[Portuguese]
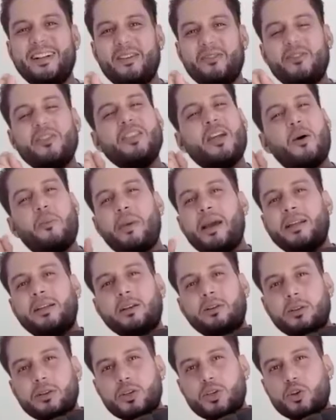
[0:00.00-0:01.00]
Finalmente
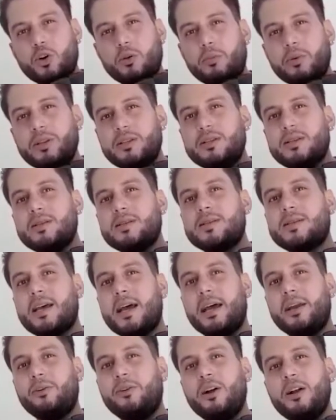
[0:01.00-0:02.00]
eu lhe sou muito
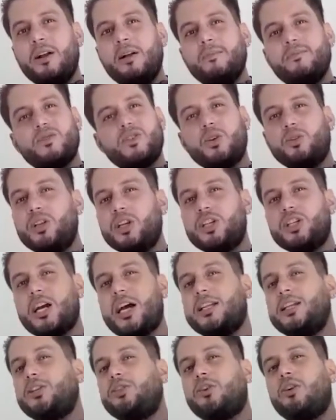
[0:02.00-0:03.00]
sincero. Se eu
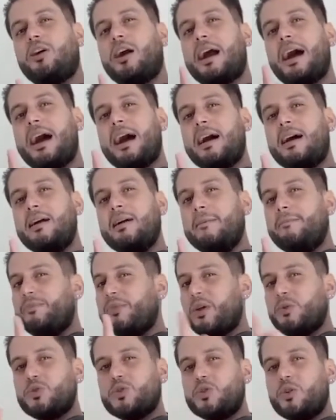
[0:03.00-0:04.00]
deixar de tocar,
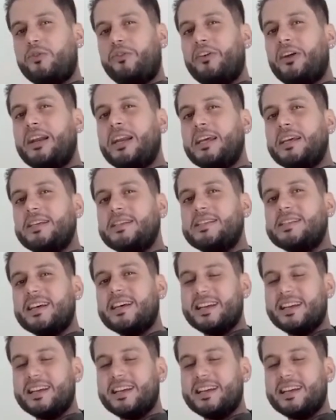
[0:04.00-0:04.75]
não sou feliz.